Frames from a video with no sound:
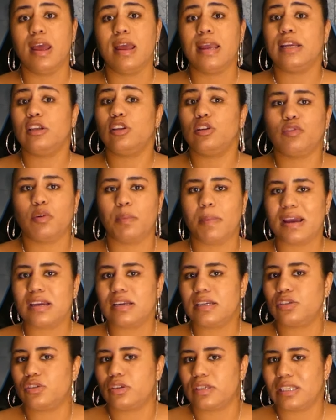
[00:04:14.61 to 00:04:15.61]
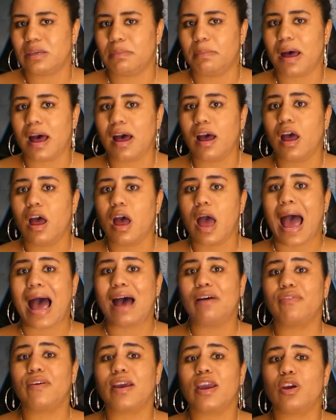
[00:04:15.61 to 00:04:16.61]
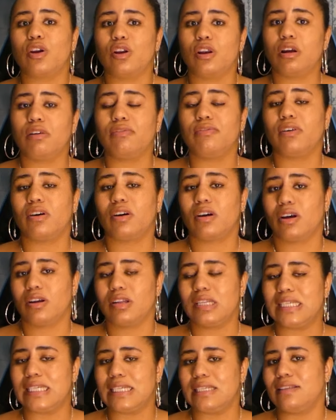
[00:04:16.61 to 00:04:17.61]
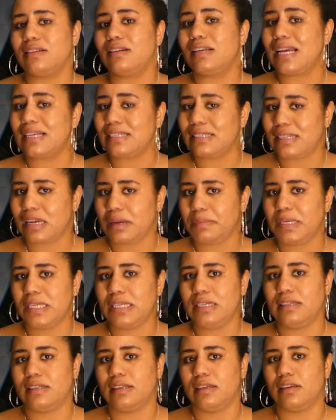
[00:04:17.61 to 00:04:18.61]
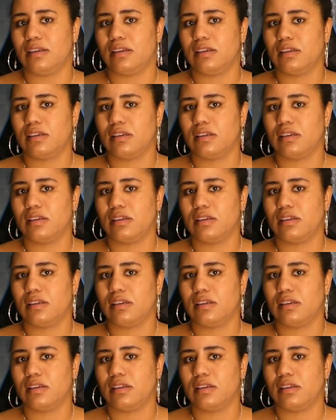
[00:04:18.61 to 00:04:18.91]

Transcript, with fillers: Il ne faut pas qu'ils se séparent afin que l'enfant grandisse dans la stabilité.